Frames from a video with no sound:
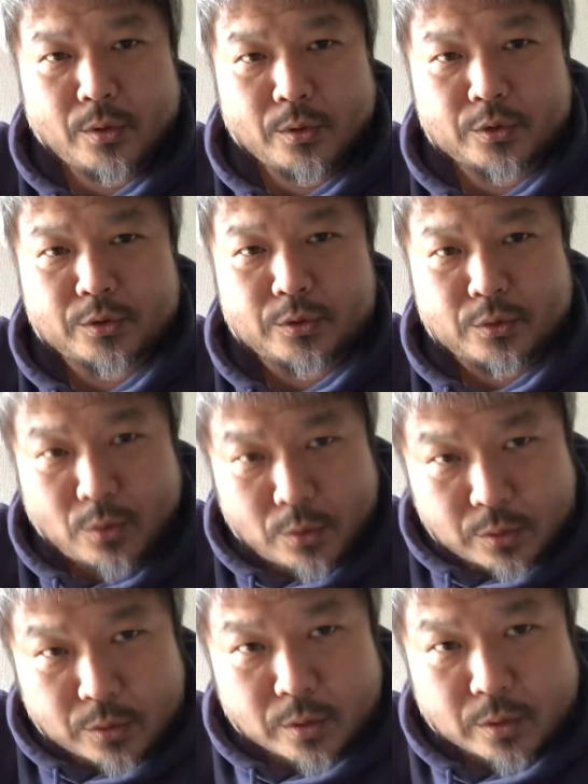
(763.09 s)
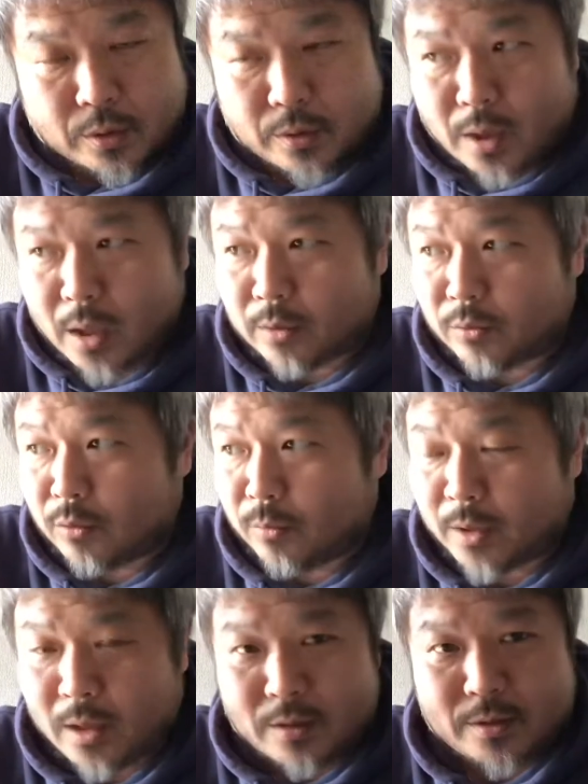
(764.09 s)
すごくあの、
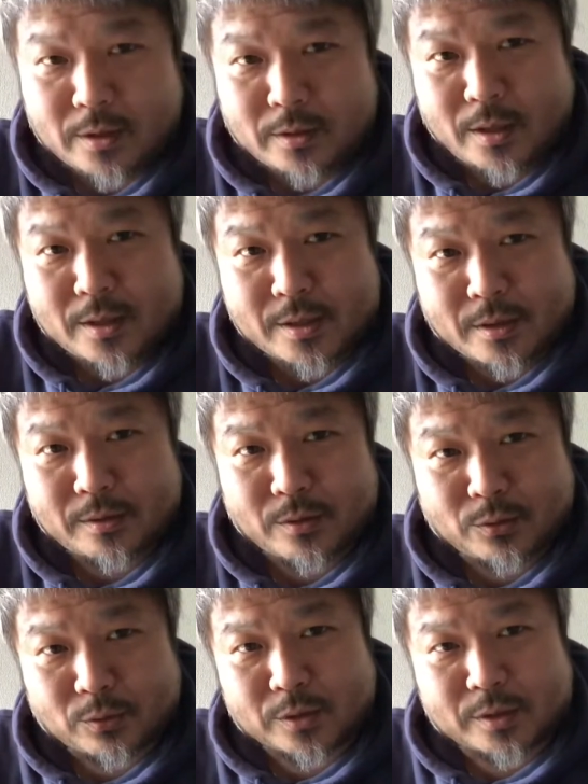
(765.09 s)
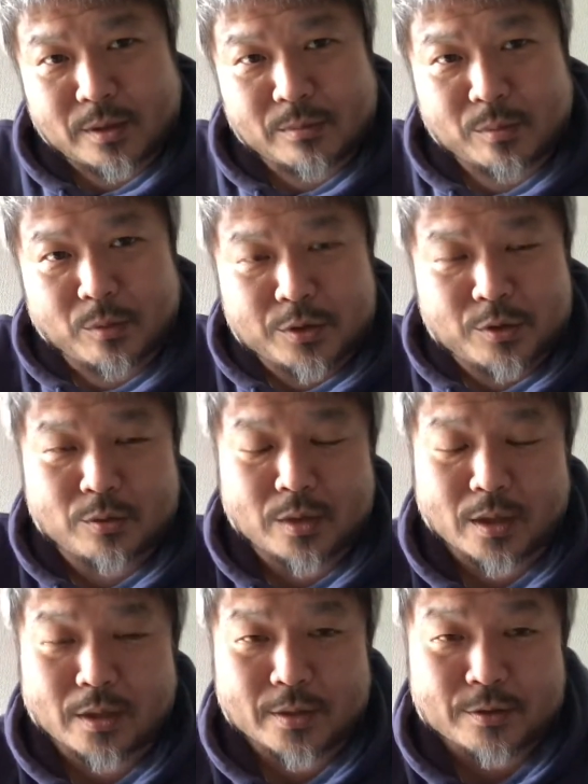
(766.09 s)
まあ、学生に対してやってることって全部もちろん
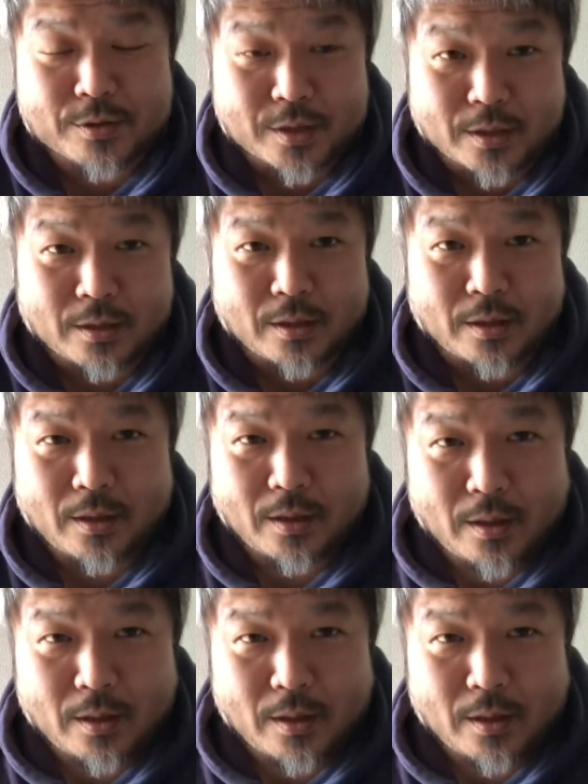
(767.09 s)
タダですし